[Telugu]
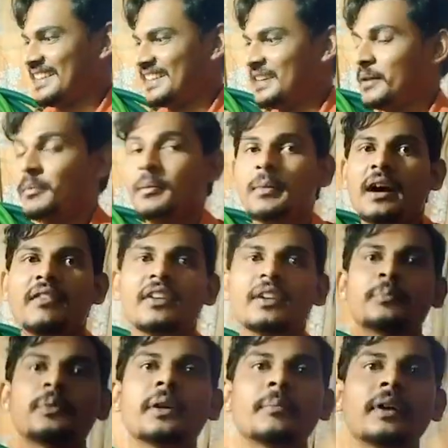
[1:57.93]
మా మామయ్య
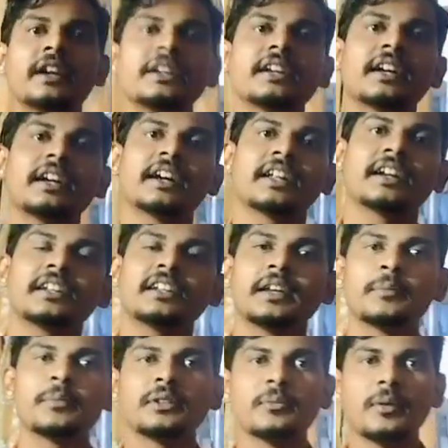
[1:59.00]
ఇప్పుడే బయటకు వెళ్ళాడండి
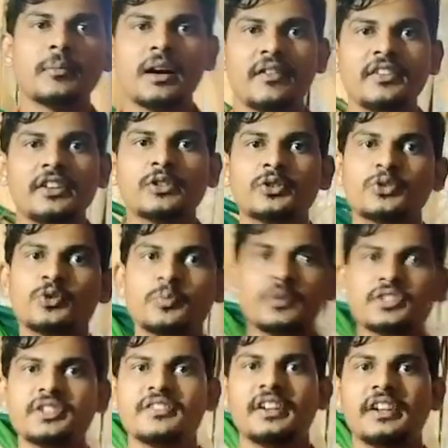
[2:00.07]
లేకపోతే మా మామయ్యని కూడా
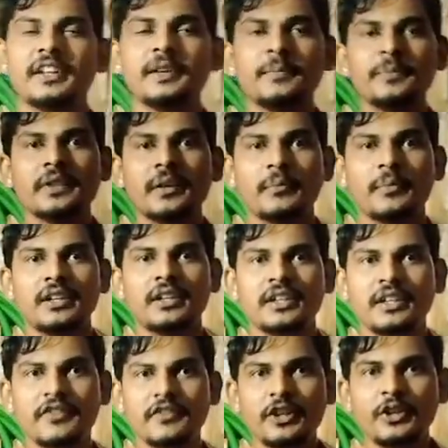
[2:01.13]
చూపించేవాడిని బట్ ఈ
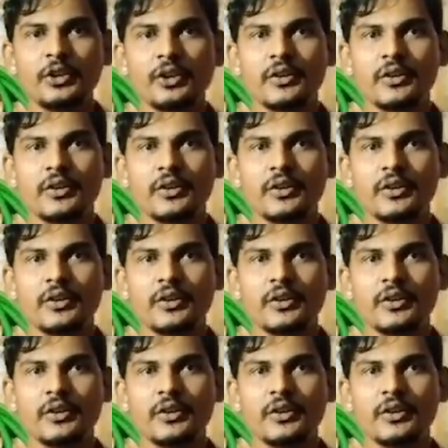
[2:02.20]
వీడియో ఎవరు